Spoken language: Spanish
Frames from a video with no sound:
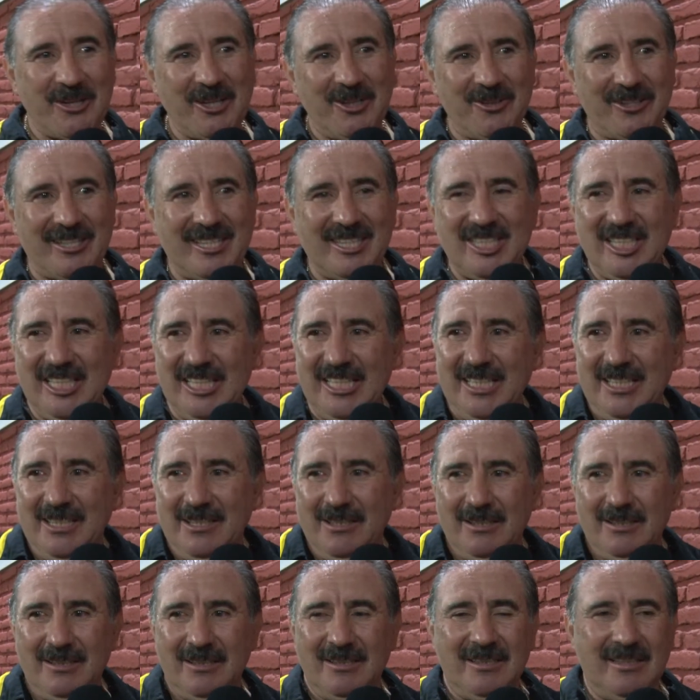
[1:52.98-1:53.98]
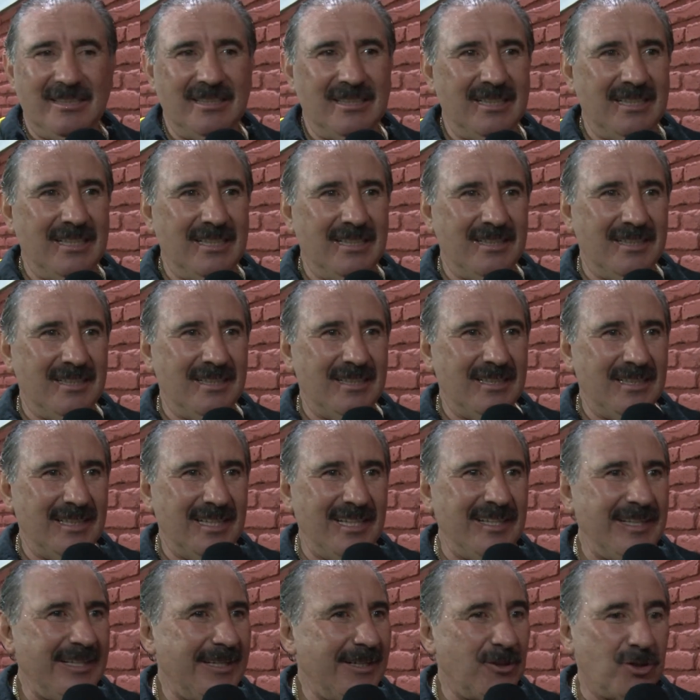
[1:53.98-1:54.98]
creo que sí. Eh,
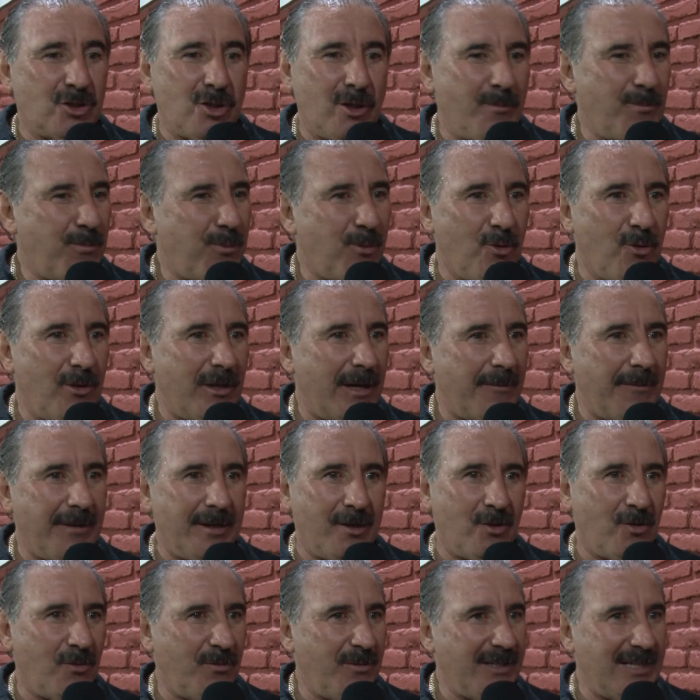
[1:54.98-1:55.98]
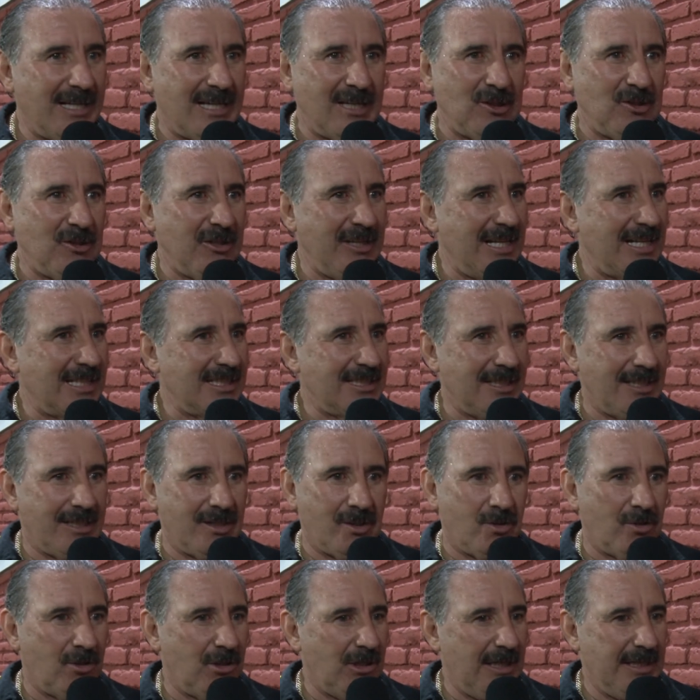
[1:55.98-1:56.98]
Eder no se pudo haber olvidado de
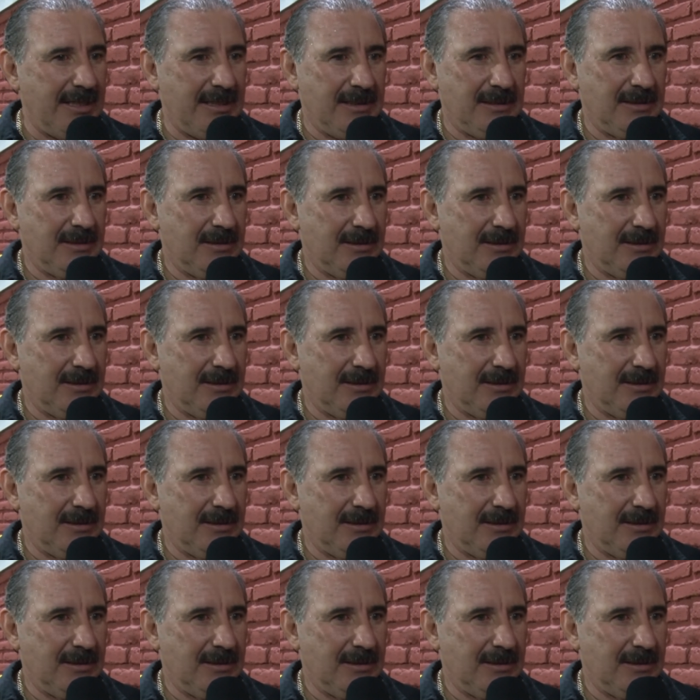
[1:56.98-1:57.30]
hacer goles.